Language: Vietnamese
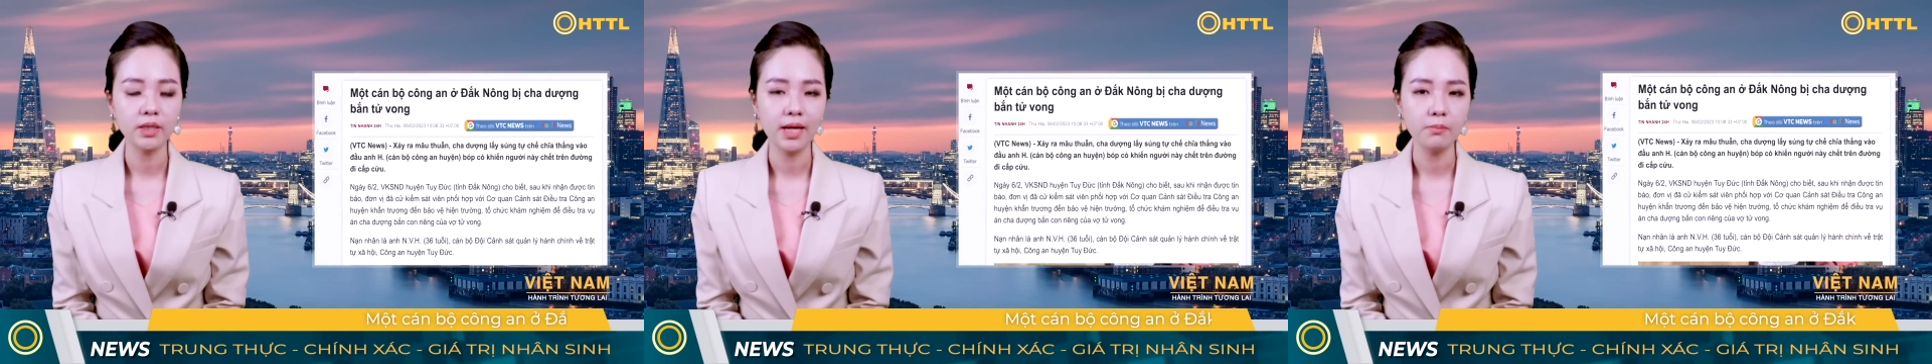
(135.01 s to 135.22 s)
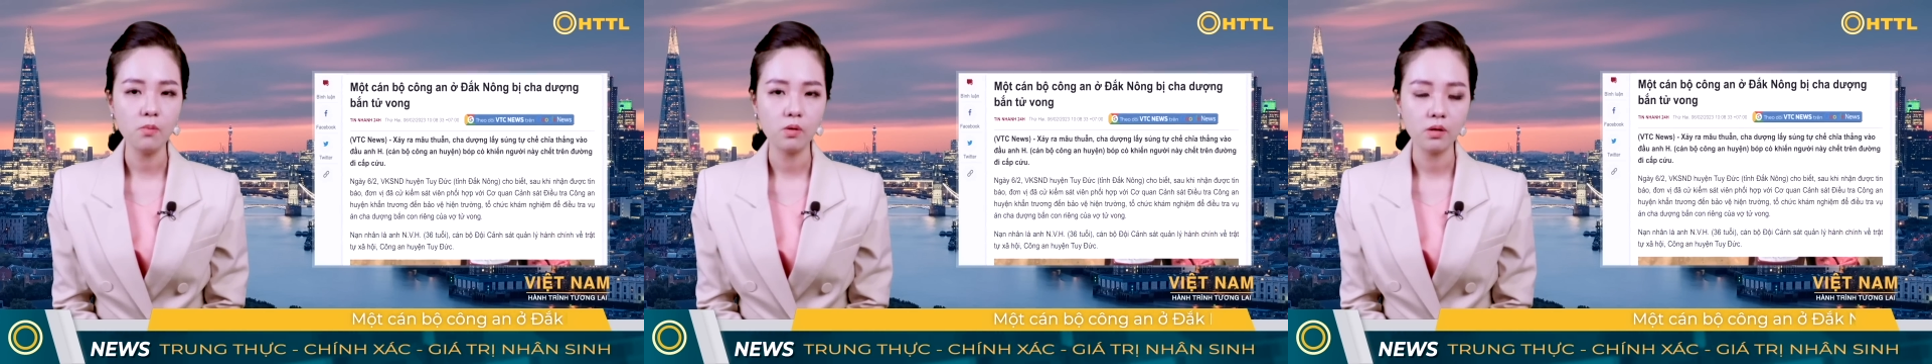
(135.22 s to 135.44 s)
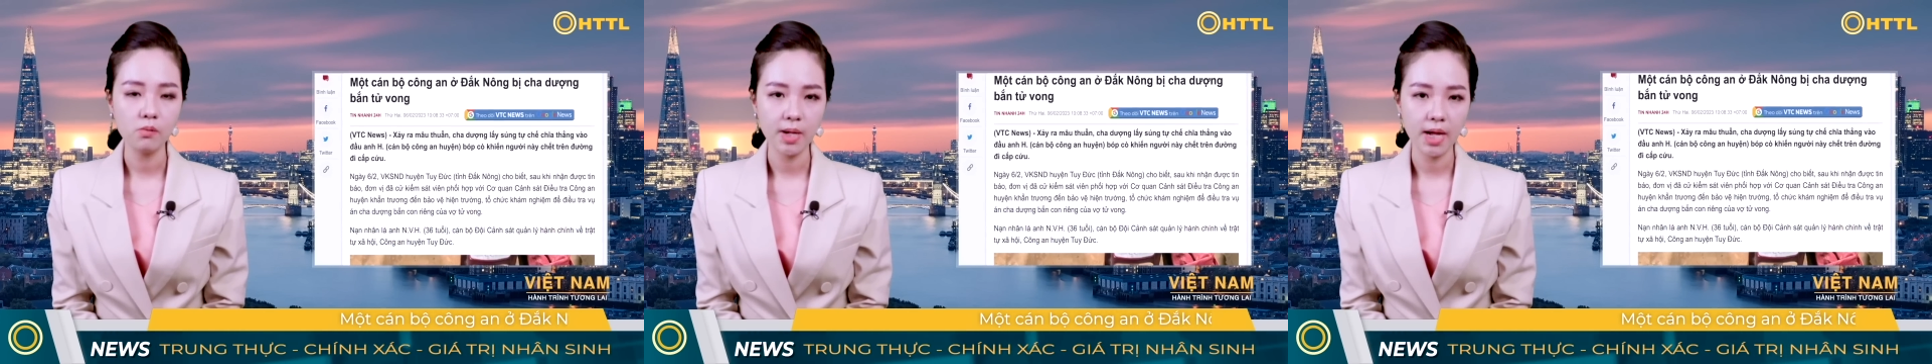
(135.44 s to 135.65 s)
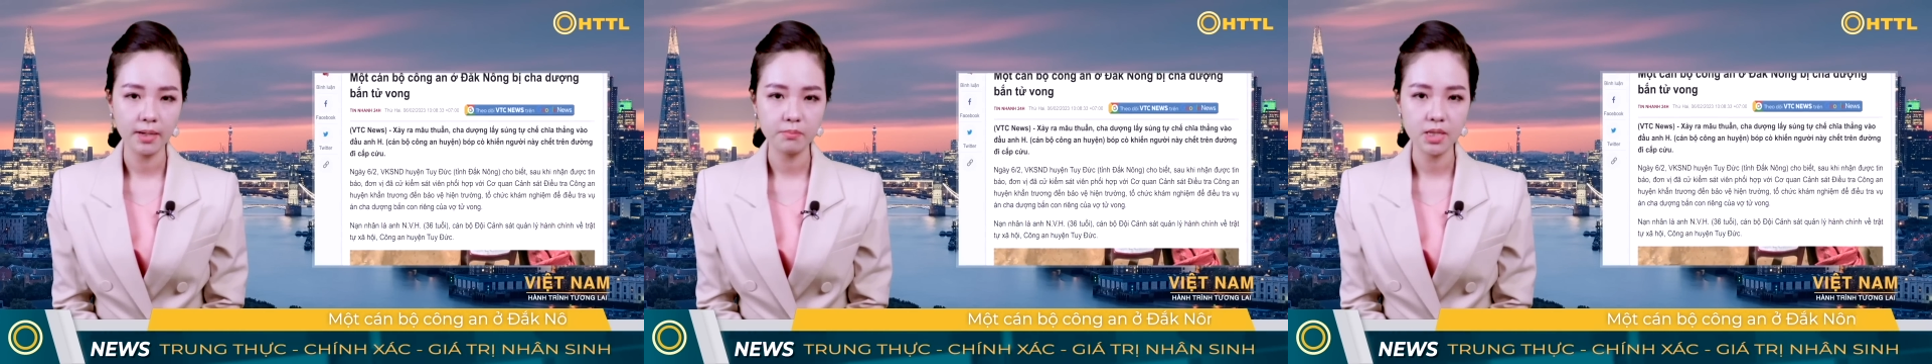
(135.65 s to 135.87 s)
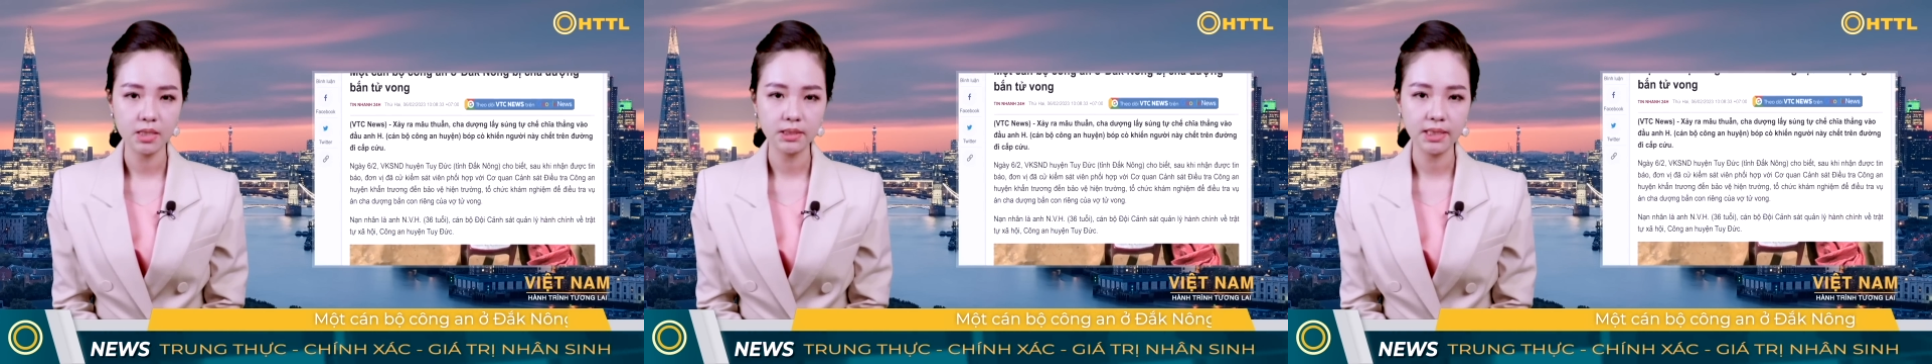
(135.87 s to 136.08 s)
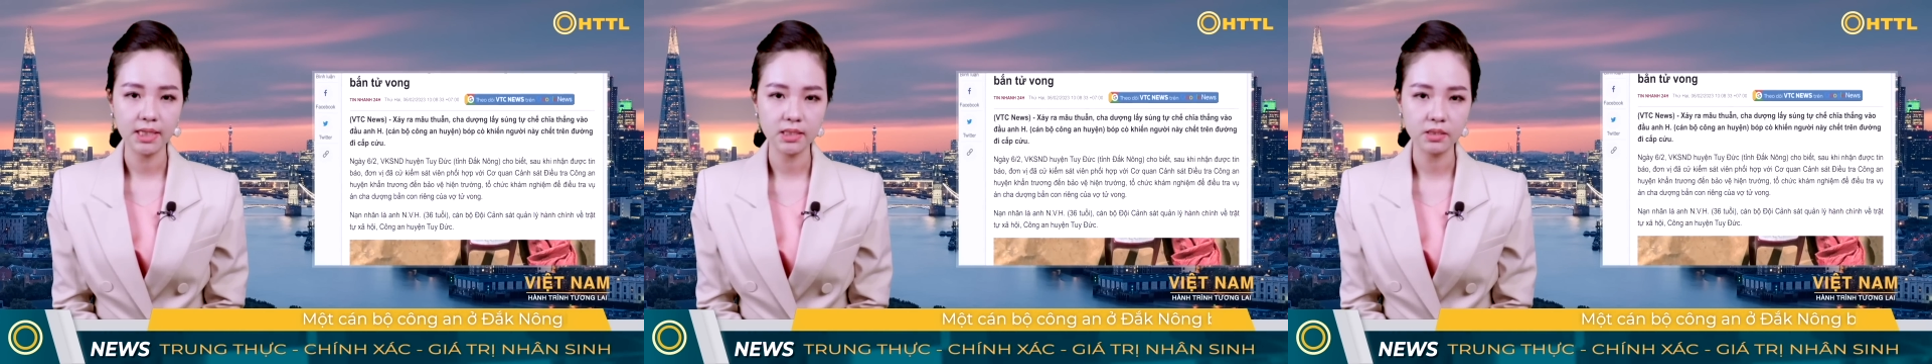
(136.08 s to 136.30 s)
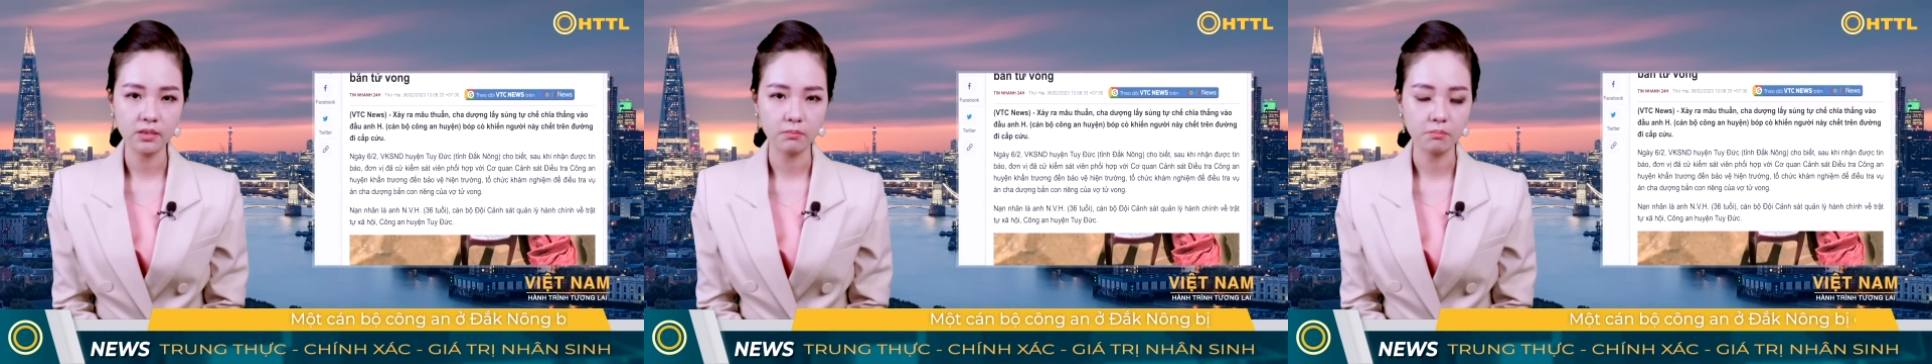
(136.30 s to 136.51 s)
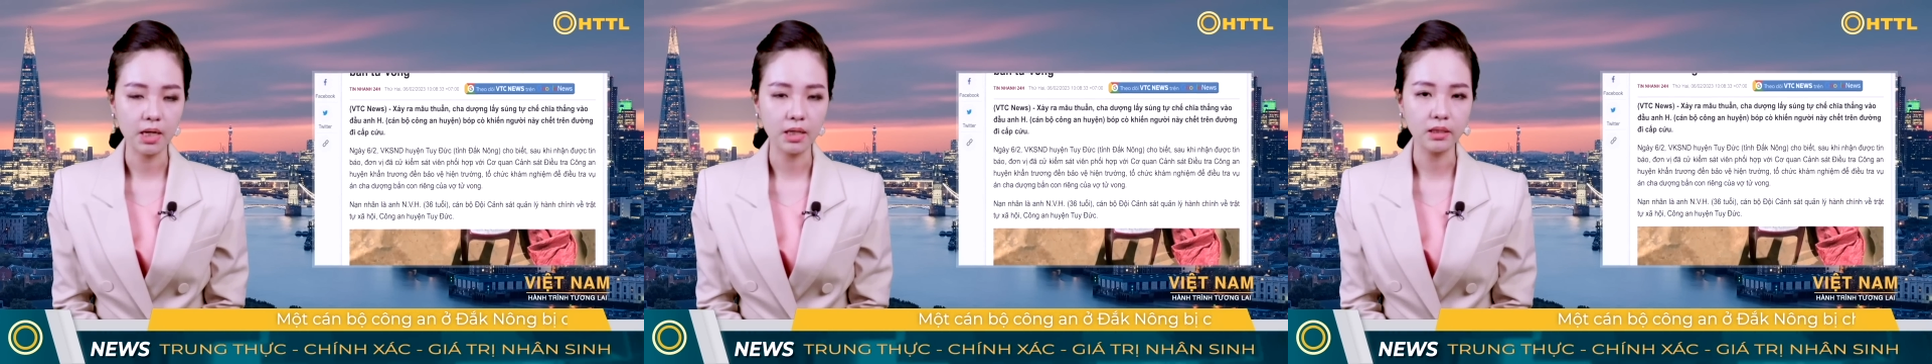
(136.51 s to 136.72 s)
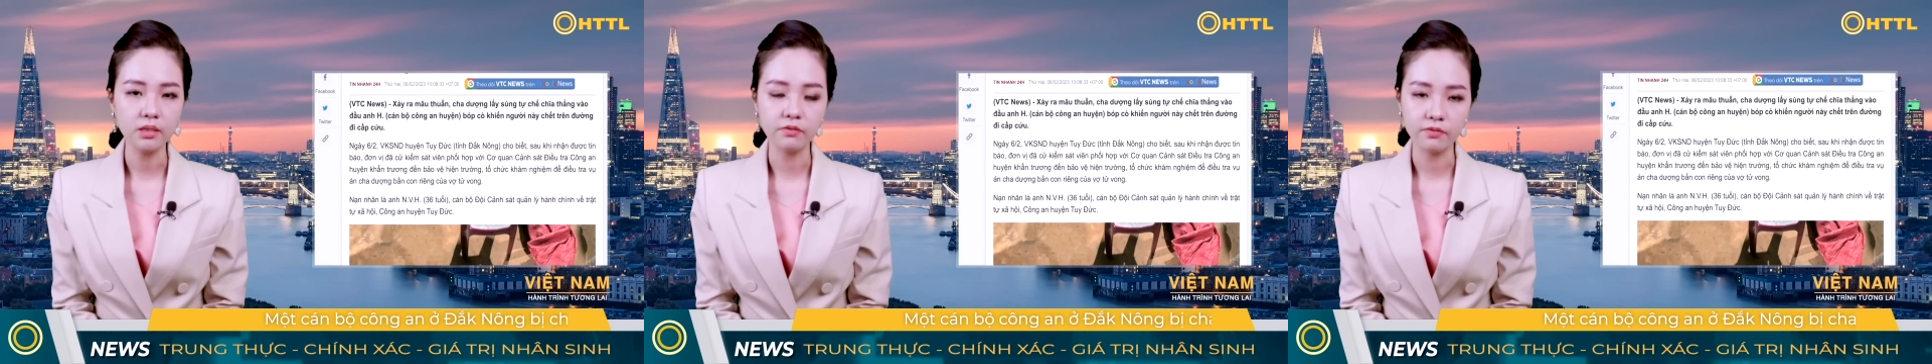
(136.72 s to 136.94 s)
cán bộ công an bị cha dượng
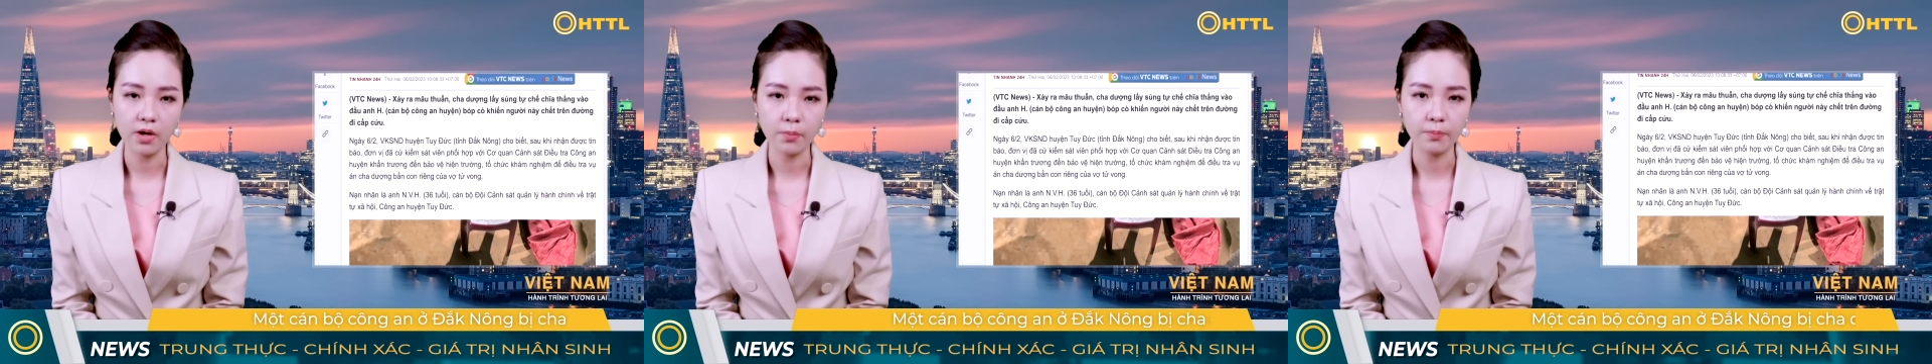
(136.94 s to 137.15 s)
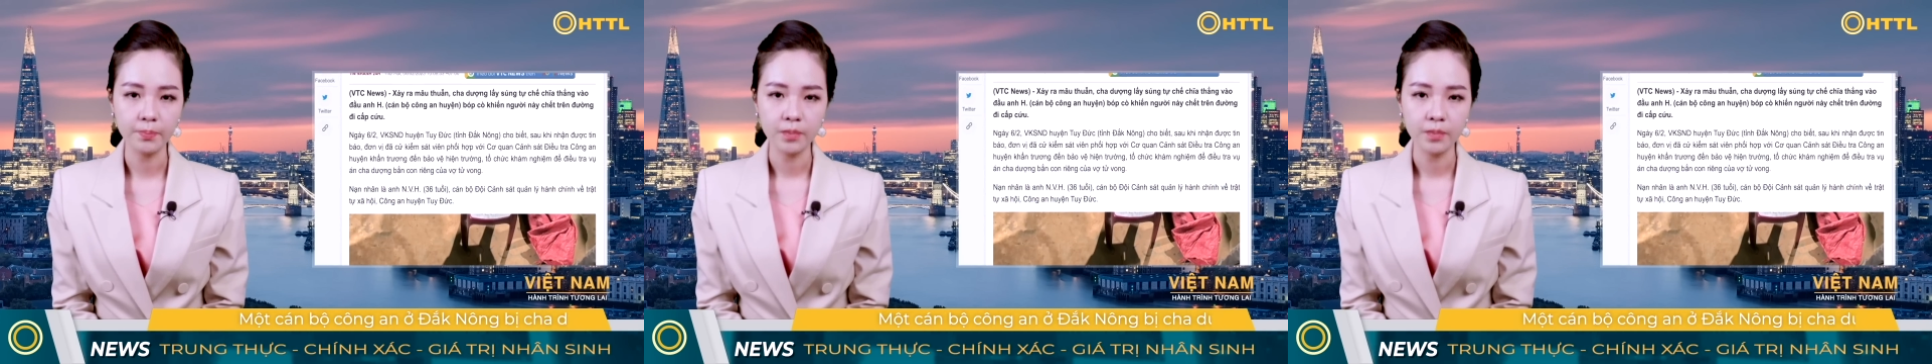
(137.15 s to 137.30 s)
bắn tử vong.